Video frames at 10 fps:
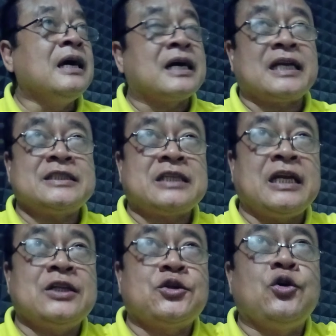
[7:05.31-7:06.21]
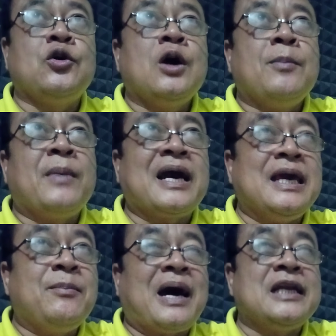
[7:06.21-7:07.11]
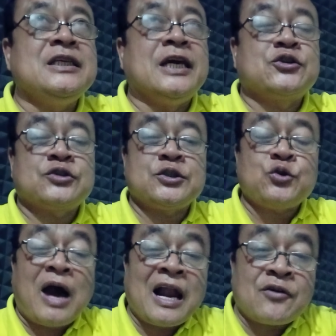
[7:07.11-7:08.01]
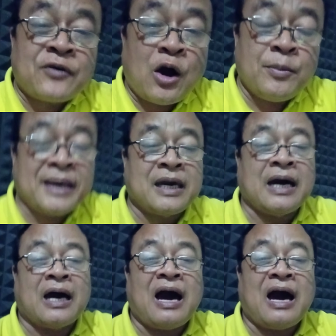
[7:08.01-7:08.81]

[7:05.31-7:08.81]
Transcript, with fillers: Kristen itu mengimani Yesus itu Alpha omega,